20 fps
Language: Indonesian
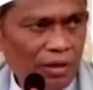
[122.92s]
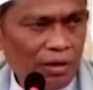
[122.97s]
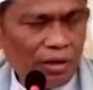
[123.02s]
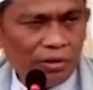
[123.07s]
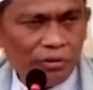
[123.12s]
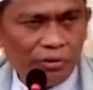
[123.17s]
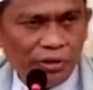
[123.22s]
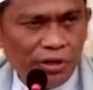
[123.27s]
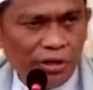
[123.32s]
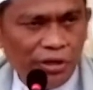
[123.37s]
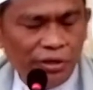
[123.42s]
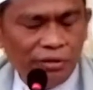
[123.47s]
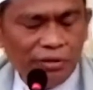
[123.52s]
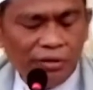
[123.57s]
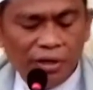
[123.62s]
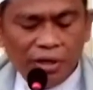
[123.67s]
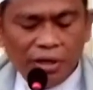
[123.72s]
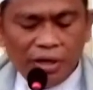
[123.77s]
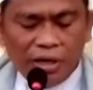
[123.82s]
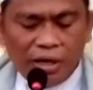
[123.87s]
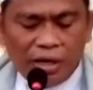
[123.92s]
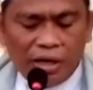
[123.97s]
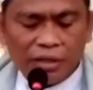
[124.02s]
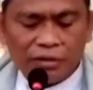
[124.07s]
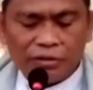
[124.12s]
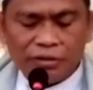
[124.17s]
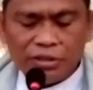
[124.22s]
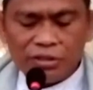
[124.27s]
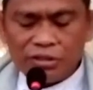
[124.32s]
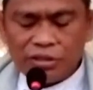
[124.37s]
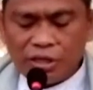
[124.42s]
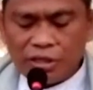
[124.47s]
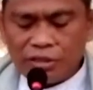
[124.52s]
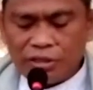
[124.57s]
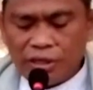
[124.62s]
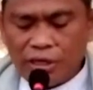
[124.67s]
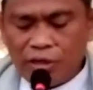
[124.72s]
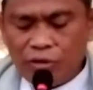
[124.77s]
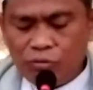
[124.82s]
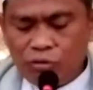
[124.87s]
Hadirin, hadis yang
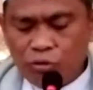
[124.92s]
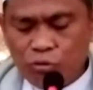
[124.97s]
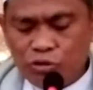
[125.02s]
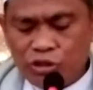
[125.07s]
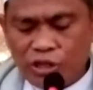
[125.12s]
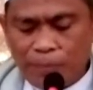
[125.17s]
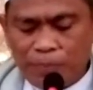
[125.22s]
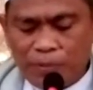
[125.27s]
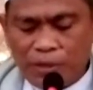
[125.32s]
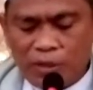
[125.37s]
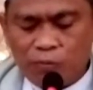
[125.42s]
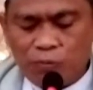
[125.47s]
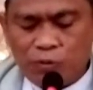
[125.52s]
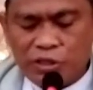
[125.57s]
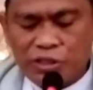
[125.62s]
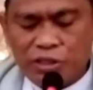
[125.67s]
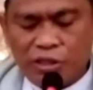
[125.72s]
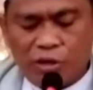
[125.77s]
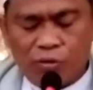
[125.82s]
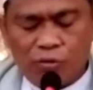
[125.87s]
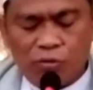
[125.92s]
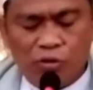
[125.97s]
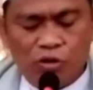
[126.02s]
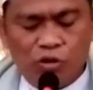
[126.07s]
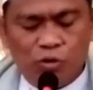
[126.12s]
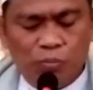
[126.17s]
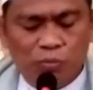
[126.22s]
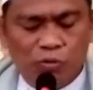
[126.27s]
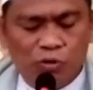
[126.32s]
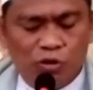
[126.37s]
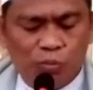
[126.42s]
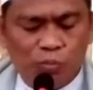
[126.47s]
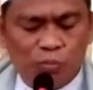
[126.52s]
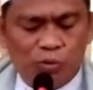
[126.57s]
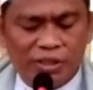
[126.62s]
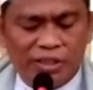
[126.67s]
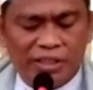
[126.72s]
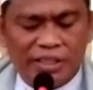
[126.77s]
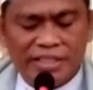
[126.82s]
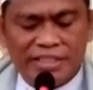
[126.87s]
selalu diucapkan wasyarrul umur
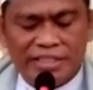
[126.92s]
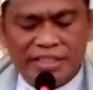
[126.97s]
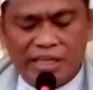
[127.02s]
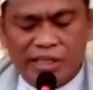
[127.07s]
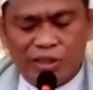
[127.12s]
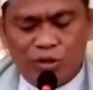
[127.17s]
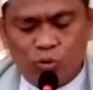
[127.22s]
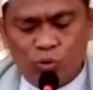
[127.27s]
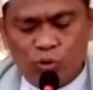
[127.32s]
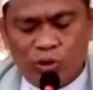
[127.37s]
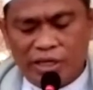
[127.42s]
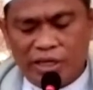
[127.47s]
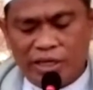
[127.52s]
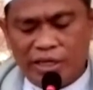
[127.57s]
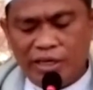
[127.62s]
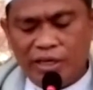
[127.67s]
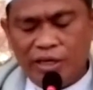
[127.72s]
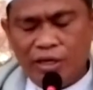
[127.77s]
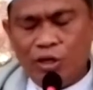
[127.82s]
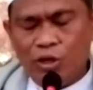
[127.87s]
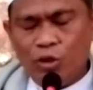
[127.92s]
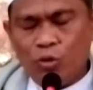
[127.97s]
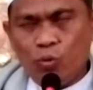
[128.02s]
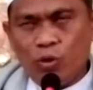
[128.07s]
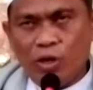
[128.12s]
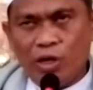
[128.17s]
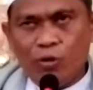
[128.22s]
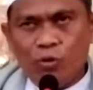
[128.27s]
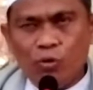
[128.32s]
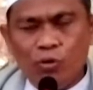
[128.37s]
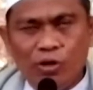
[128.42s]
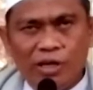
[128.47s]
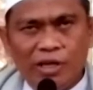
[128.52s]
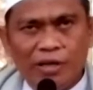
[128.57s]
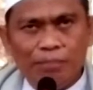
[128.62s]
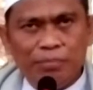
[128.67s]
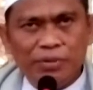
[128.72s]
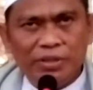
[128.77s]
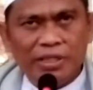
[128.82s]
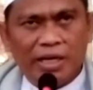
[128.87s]
muhdasatuha wa kullu
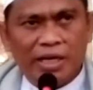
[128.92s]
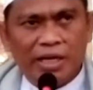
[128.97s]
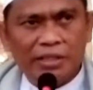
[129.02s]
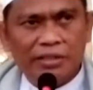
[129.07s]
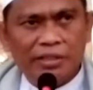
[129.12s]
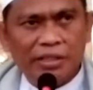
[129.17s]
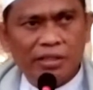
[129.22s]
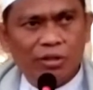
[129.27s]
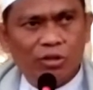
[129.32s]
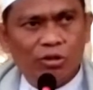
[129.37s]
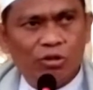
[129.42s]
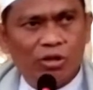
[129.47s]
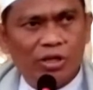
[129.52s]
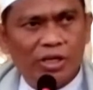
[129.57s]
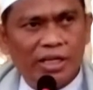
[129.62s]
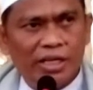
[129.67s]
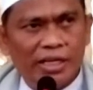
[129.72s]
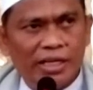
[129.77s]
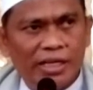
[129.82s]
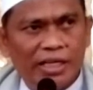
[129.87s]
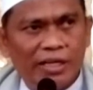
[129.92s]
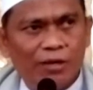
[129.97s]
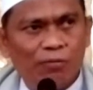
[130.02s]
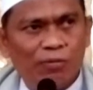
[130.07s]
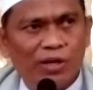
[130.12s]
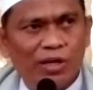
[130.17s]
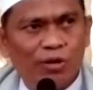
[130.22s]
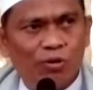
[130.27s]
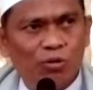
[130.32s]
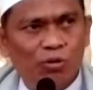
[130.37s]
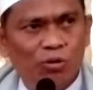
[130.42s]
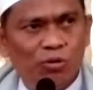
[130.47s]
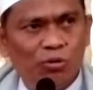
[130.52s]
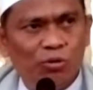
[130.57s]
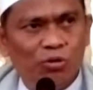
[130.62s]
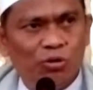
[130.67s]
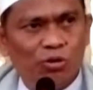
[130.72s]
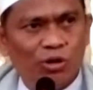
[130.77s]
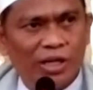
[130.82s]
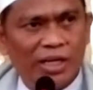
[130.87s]
bid'atin dhalalah wa
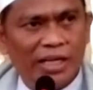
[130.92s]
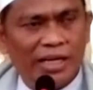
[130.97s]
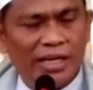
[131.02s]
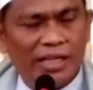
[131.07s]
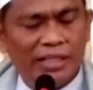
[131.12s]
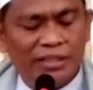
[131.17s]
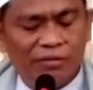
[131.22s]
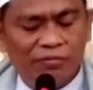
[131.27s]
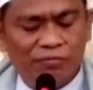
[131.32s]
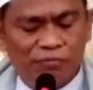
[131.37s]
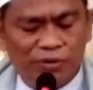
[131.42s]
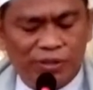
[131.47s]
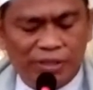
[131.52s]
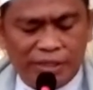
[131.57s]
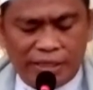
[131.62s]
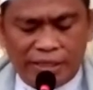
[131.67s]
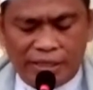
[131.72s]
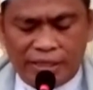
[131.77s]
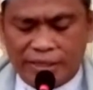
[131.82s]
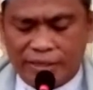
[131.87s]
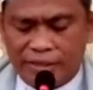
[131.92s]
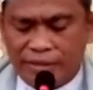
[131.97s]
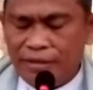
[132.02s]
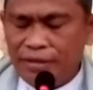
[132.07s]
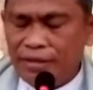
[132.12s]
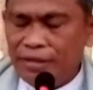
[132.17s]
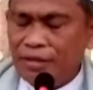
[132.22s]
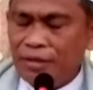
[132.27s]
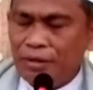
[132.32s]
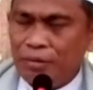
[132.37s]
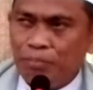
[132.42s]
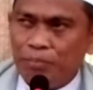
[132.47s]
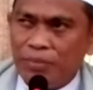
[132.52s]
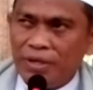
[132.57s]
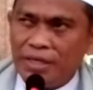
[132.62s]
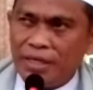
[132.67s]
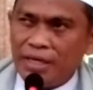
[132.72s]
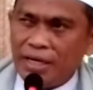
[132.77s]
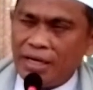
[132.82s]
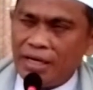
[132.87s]
kullu dhalalatin finnar
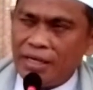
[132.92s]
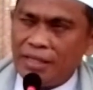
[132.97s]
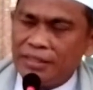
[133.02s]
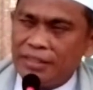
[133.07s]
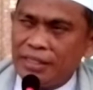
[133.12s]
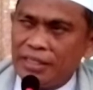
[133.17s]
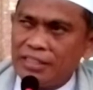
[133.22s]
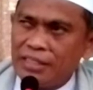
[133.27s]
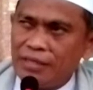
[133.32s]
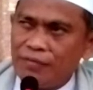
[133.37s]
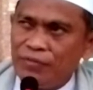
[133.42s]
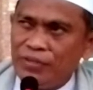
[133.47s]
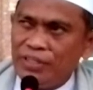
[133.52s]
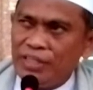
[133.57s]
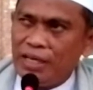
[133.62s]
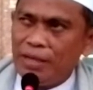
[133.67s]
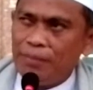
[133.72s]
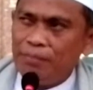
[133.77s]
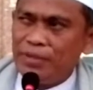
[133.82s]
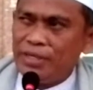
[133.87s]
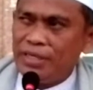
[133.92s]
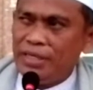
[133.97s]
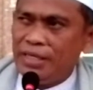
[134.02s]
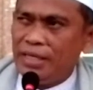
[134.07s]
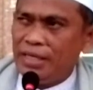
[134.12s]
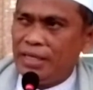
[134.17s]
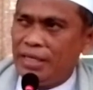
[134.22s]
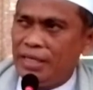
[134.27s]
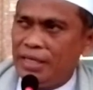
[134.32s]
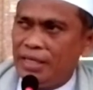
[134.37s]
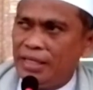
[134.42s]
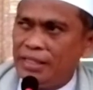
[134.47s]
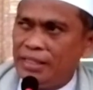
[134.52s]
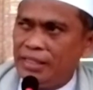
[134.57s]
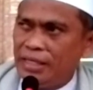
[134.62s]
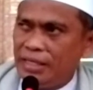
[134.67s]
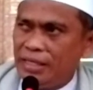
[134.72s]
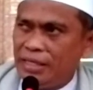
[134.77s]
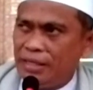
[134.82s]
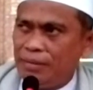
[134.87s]
man ahdasa fi amrina
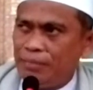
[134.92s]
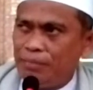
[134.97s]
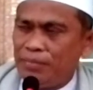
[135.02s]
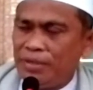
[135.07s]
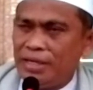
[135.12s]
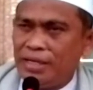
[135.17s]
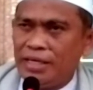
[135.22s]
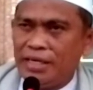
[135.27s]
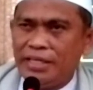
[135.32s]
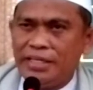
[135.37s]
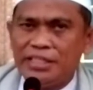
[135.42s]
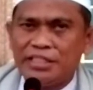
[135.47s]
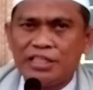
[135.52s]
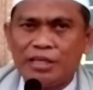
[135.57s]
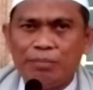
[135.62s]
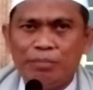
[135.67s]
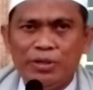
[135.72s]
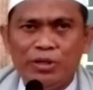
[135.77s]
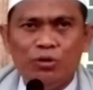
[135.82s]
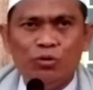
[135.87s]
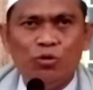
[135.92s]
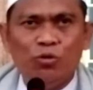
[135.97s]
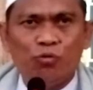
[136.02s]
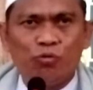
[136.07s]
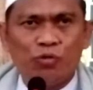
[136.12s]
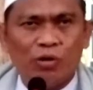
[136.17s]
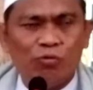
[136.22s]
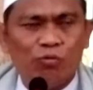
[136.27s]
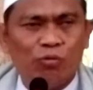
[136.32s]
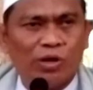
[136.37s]
hadza ma laysa minhu